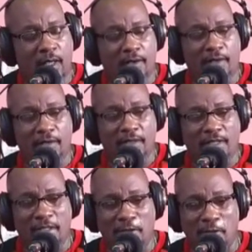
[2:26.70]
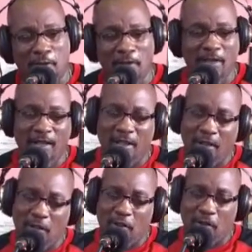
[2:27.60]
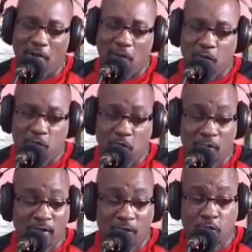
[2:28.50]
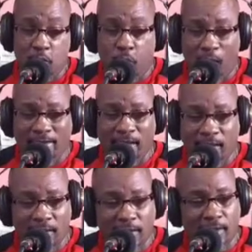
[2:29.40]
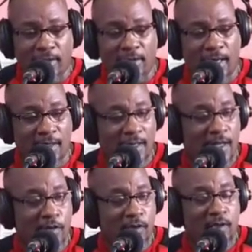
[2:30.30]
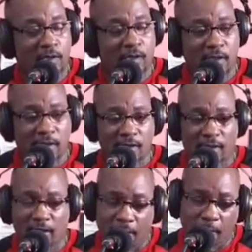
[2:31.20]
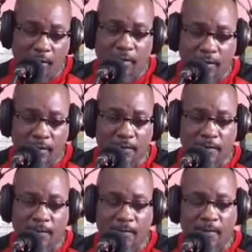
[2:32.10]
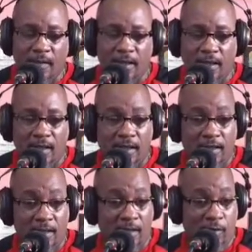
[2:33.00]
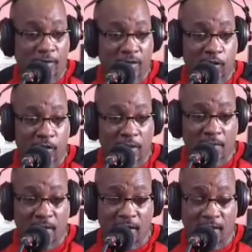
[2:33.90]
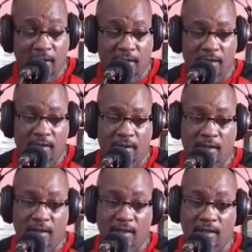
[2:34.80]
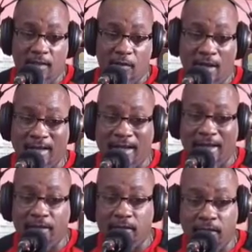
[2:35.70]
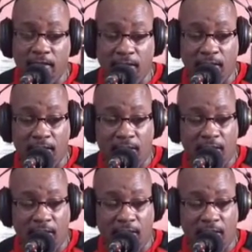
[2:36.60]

Ça veut dire que nous sommes en train de poignarder la création artistique, c'est clair. Bon. C'est ça le 21e siècle, et que la qualité